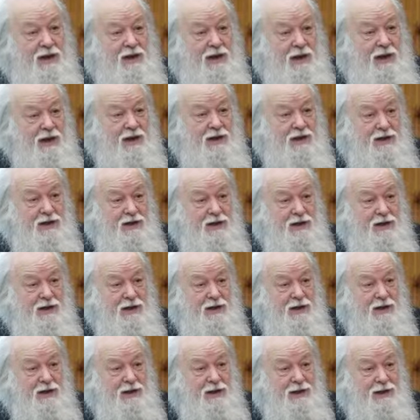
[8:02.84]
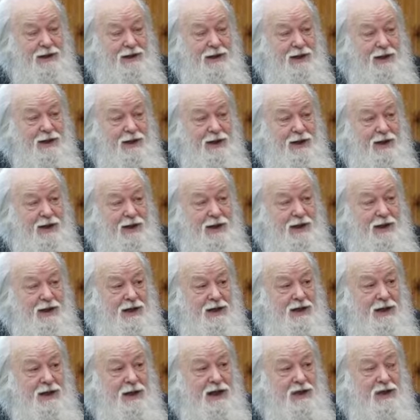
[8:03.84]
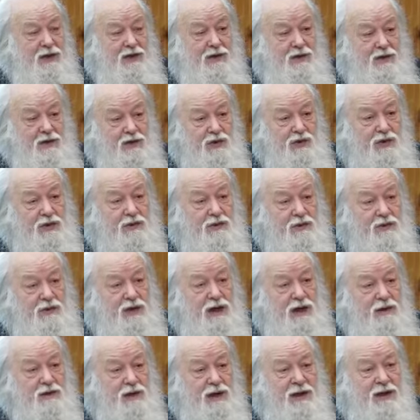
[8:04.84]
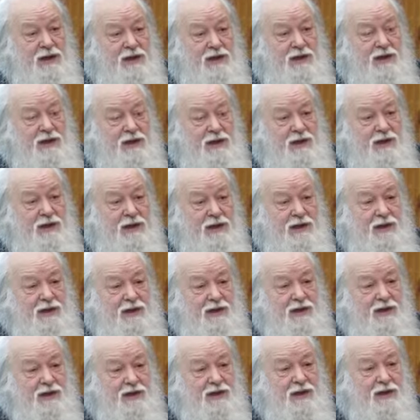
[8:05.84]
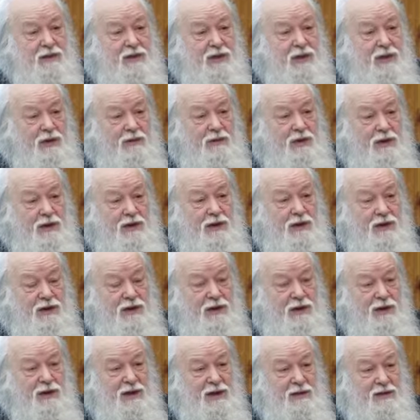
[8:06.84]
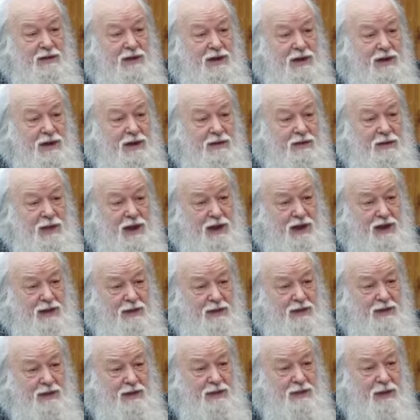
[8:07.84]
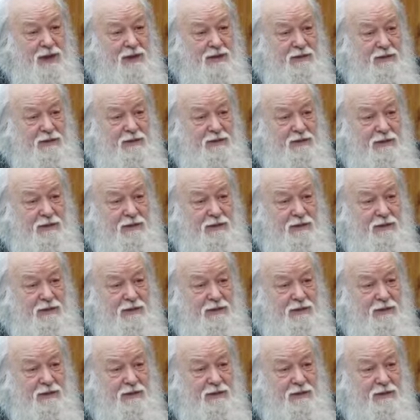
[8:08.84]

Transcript: грешные, и это чувство все время с собой бы имели в себе.